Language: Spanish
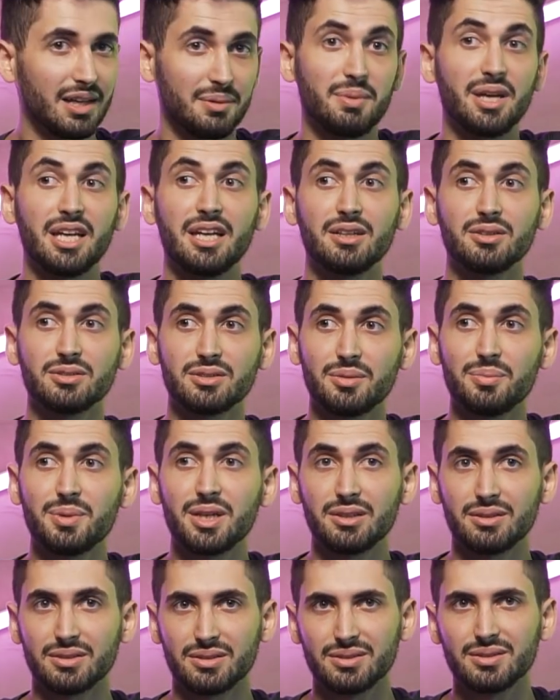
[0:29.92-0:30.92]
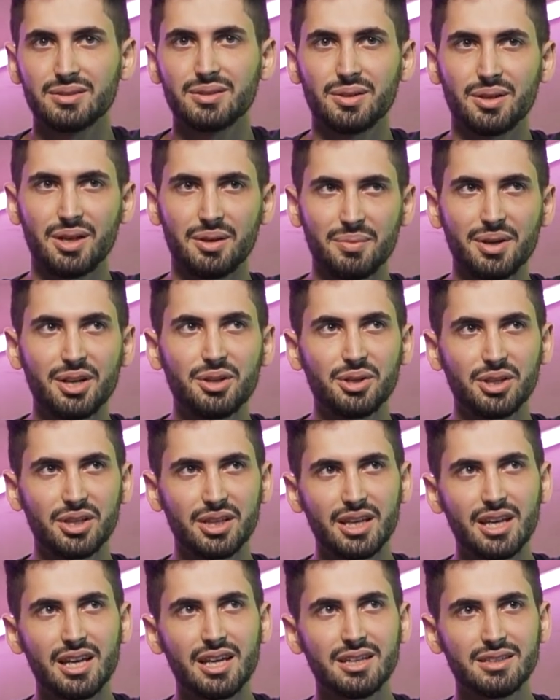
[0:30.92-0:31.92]
Hay menos, hay menos. Hay menos de
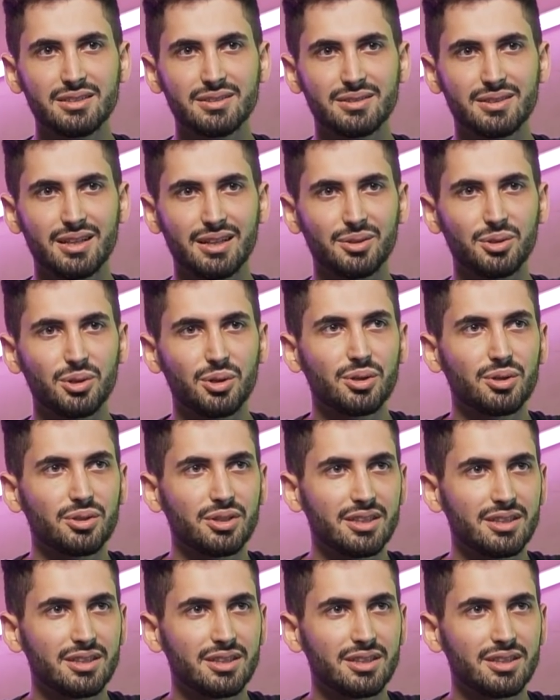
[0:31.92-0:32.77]
10, están todos con